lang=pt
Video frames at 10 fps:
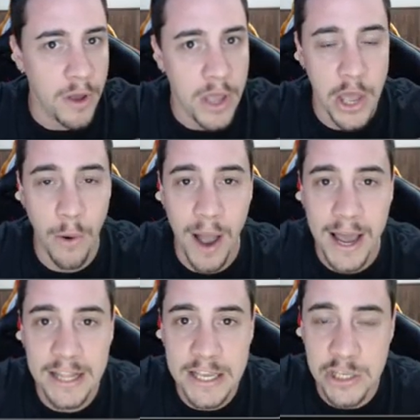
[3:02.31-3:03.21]
Eu
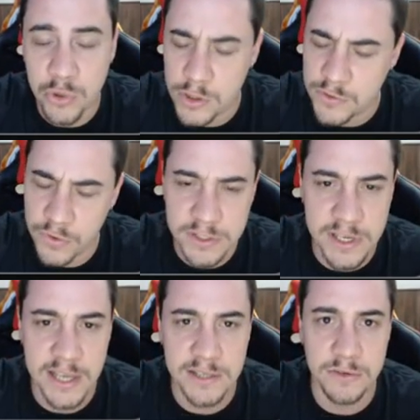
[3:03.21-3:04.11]
agradeço a todos
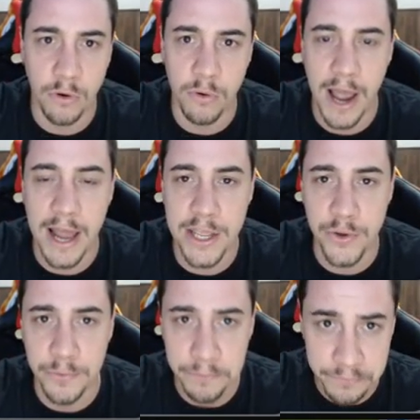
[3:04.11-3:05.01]
vocês com carinho.
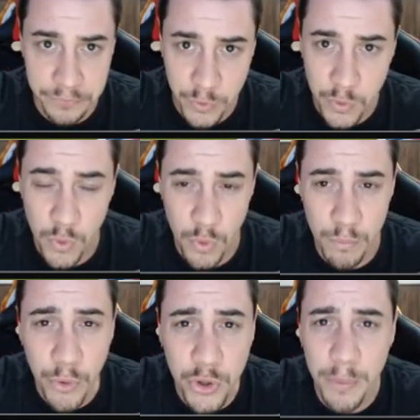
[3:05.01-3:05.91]

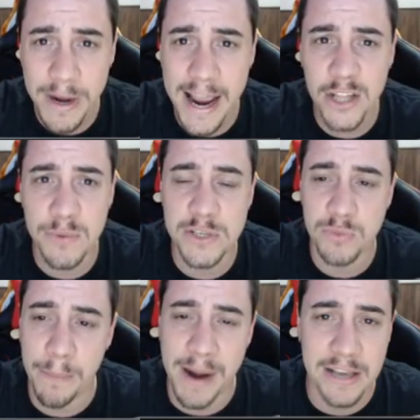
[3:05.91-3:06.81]
Muito obrigado mesmo. Um
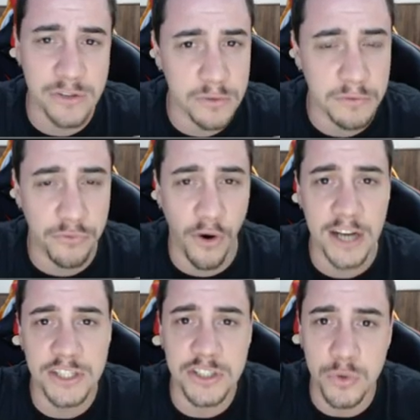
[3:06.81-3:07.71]
abraço
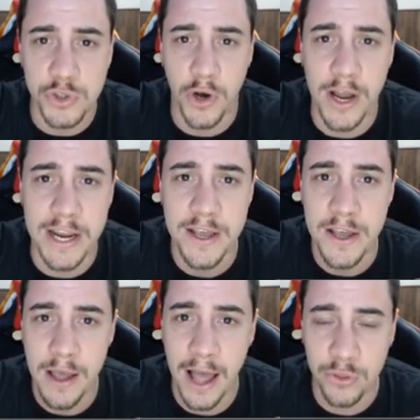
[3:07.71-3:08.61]
forte do Johnny
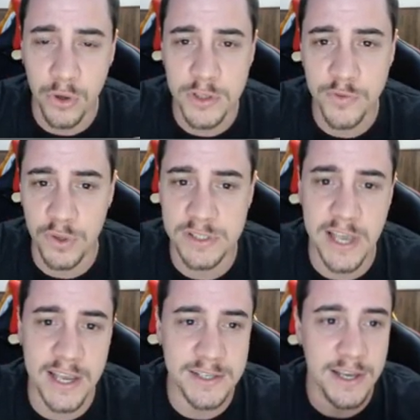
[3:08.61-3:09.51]
a todos
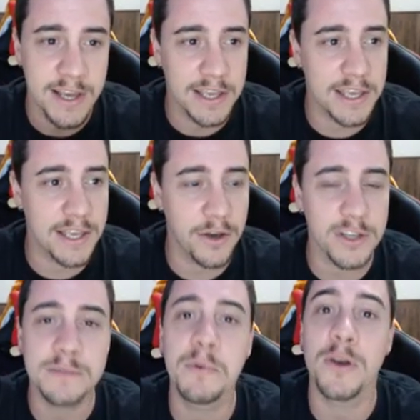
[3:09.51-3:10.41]
vocês e eu,
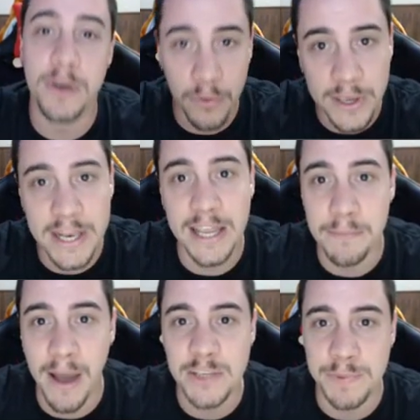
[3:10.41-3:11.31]
eu queria que
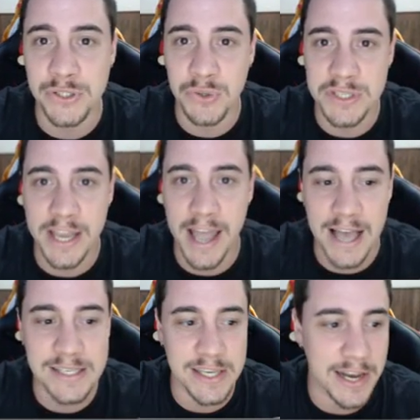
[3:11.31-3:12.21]
mais pessoas
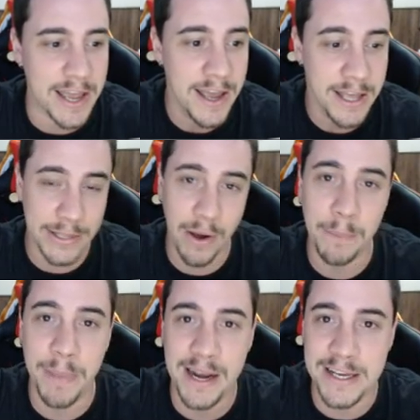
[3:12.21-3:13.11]
ganhassem, né? Não
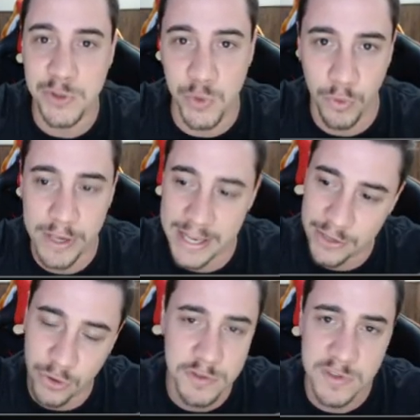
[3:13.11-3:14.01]
apenas um, queria que
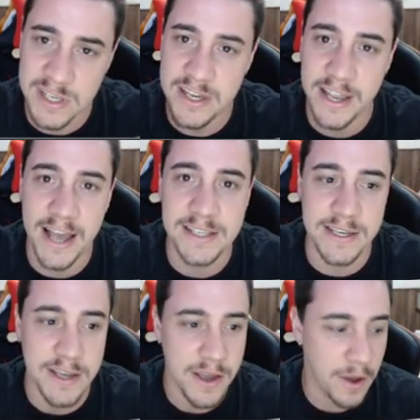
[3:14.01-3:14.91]
todos vocês ganhassem,
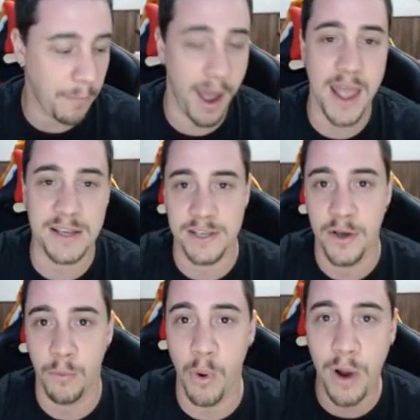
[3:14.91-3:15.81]
mas
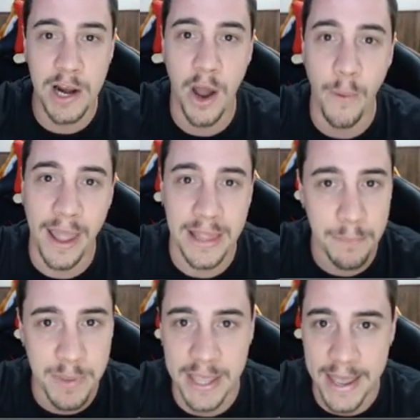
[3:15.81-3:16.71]
meu canal ainda é
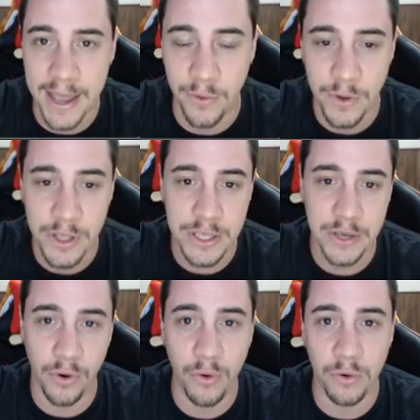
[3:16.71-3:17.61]
pequeno e eu
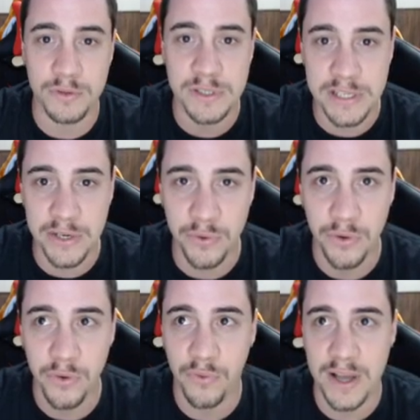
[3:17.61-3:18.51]
não consigo
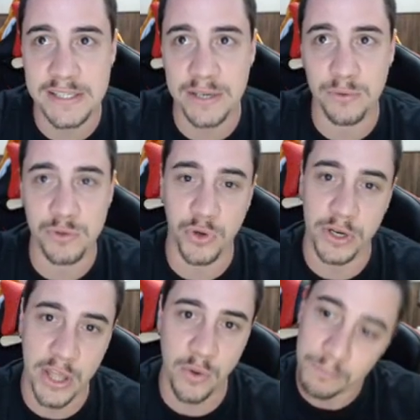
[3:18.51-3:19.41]
fazer um
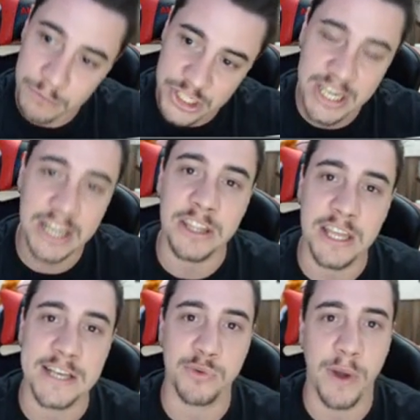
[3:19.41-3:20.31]
sorteio
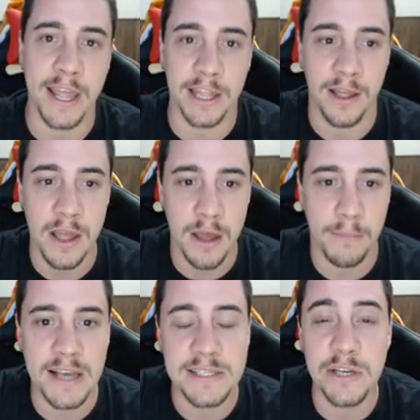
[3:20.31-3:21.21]
gigantesco ainda.
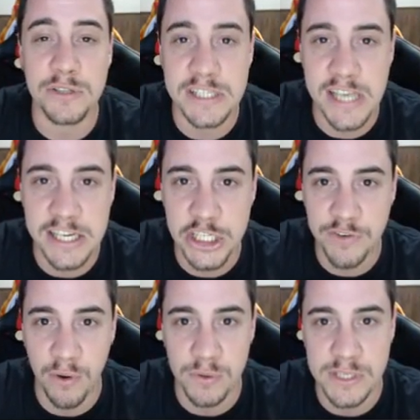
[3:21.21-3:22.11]
Mas se Deus quiser a gente vai
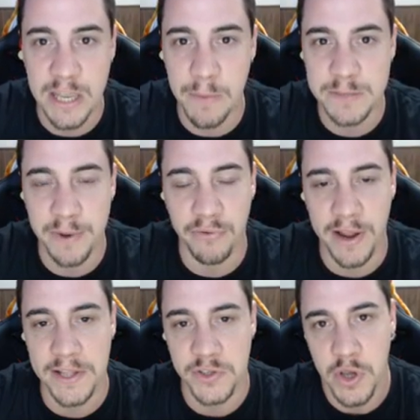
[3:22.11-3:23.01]
conseguir mais para
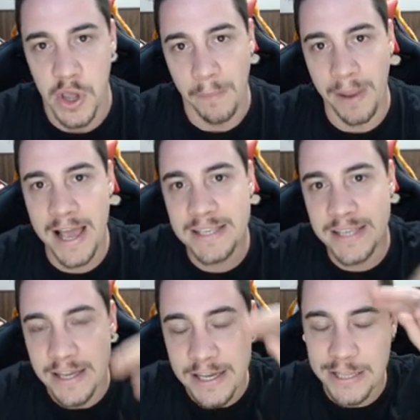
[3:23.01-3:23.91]
frente. Beleza?
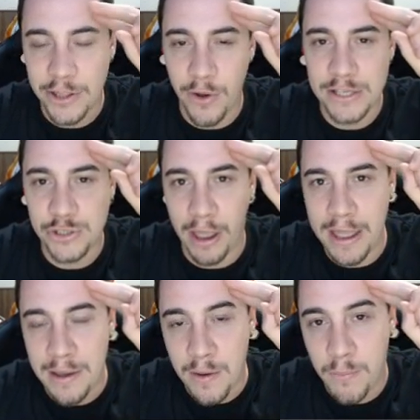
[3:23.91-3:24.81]
Então é isso aí.
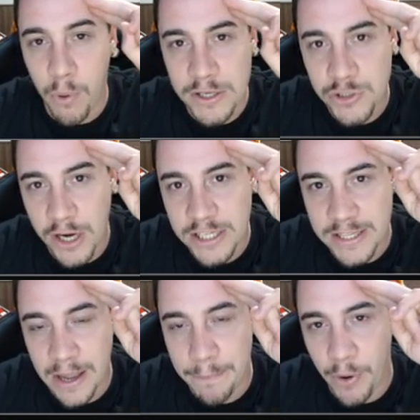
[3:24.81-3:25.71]
Boa sorte até
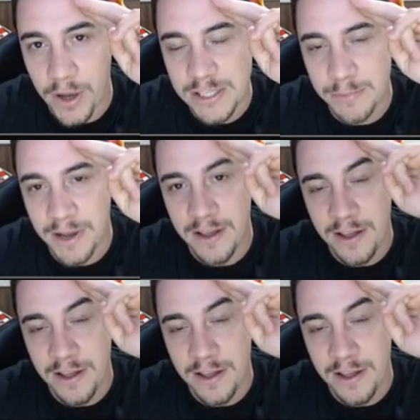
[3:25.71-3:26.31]
a próxima.